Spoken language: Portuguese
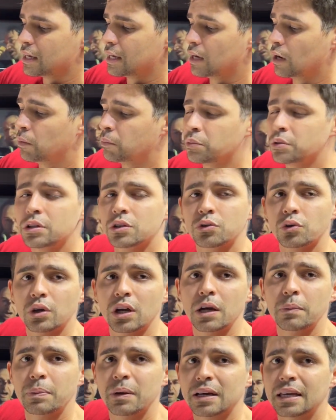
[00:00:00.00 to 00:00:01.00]
é um monitor
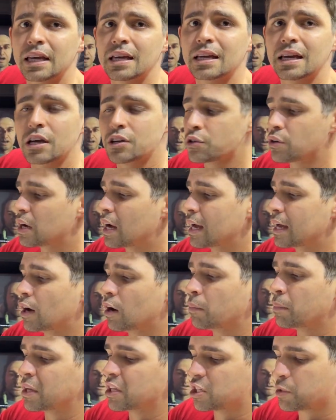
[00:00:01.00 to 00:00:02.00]
aí para quem quer jogar
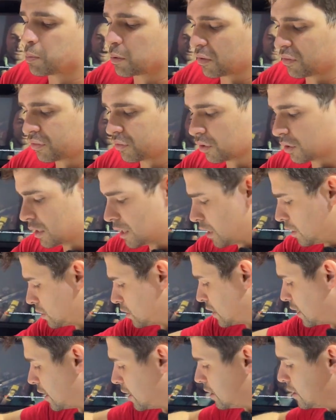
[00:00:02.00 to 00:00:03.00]
realmente profissional,
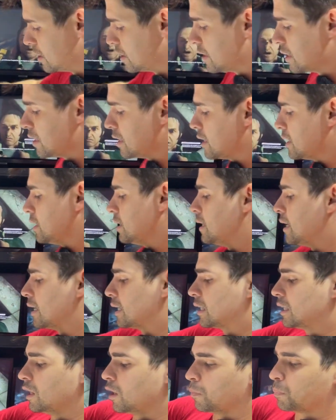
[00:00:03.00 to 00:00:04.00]
tá? E
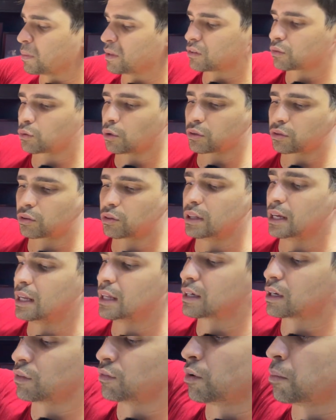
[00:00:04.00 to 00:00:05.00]
aqui é o pescoço dele que eu